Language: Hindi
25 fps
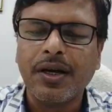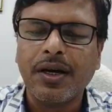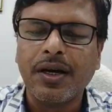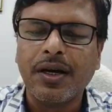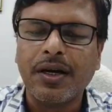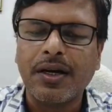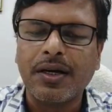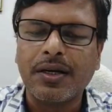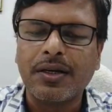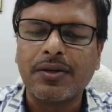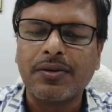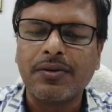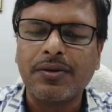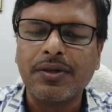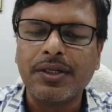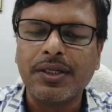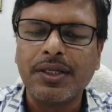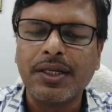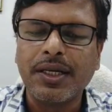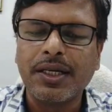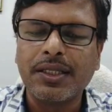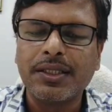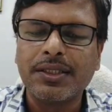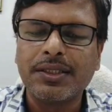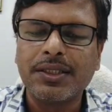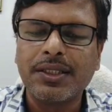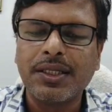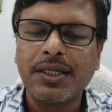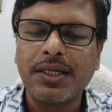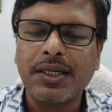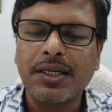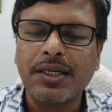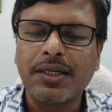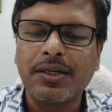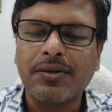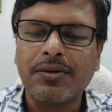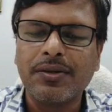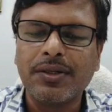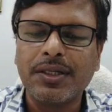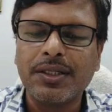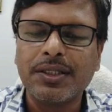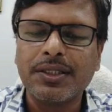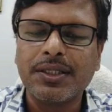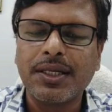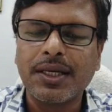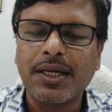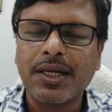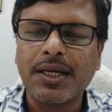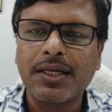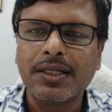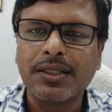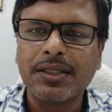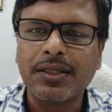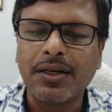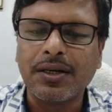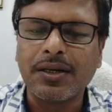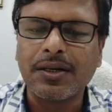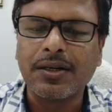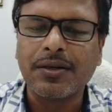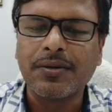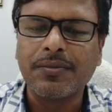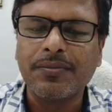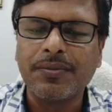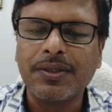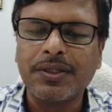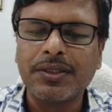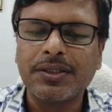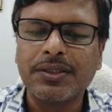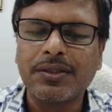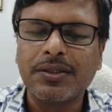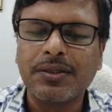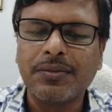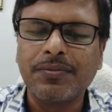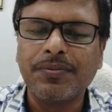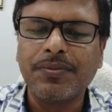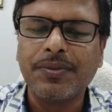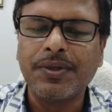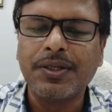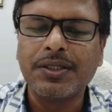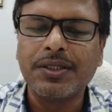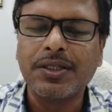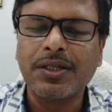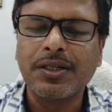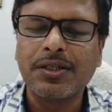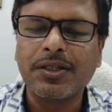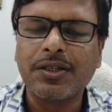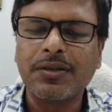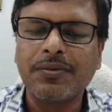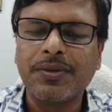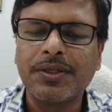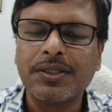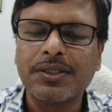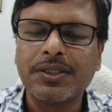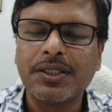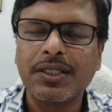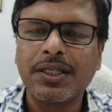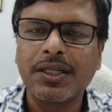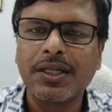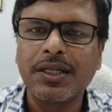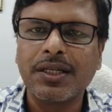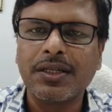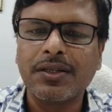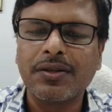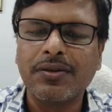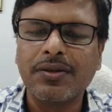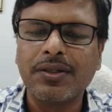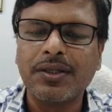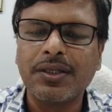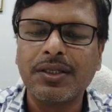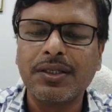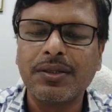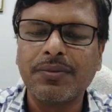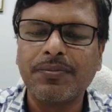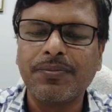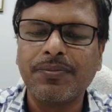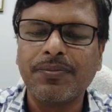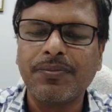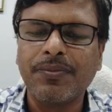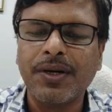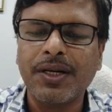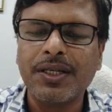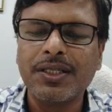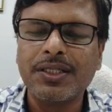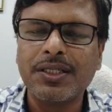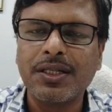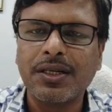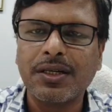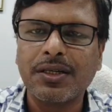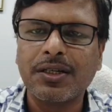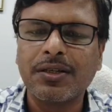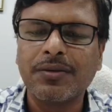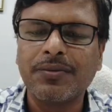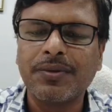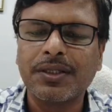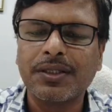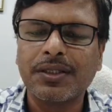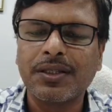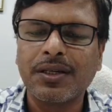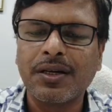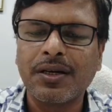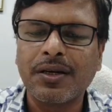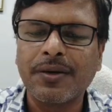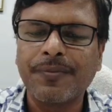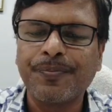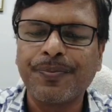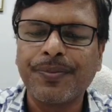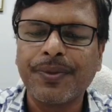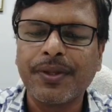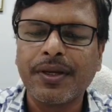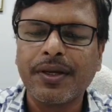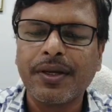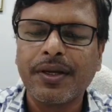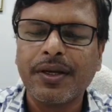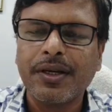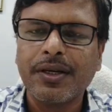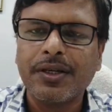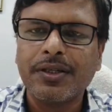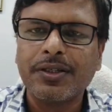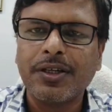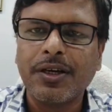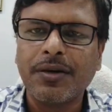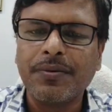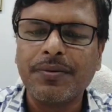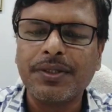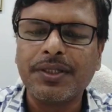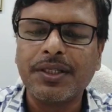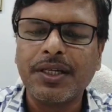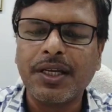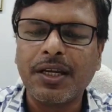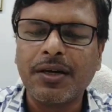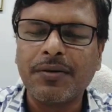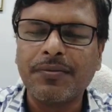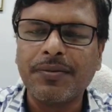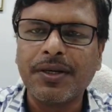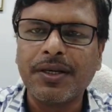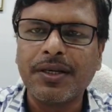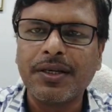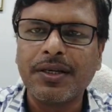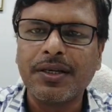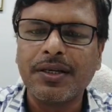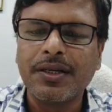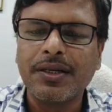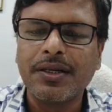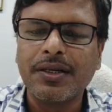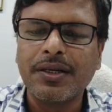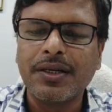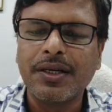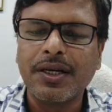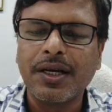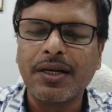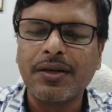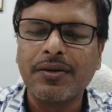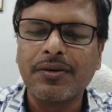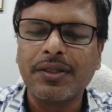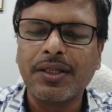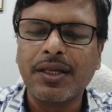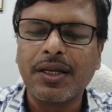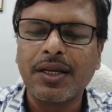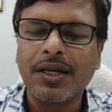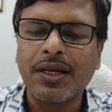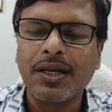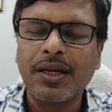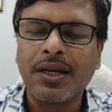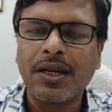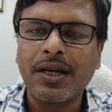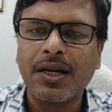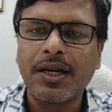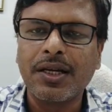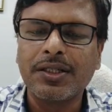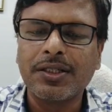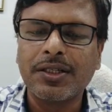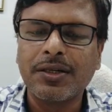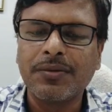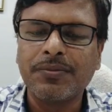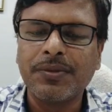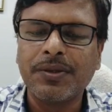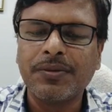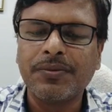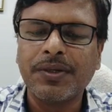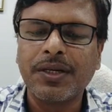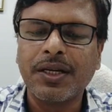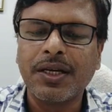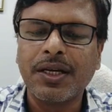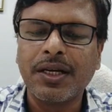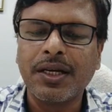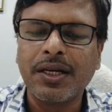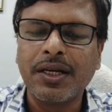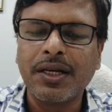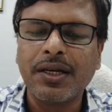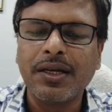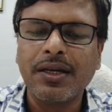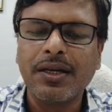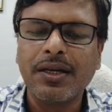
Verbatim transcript: और ट्वेंटी से ट्वेंटी सेकेंड तक मीन्स बीस अक्टूबर से ट्वेंटी बाईस अक्टूबर तक सभी जिला में ड्राई वेदर रहने का ही संभावना है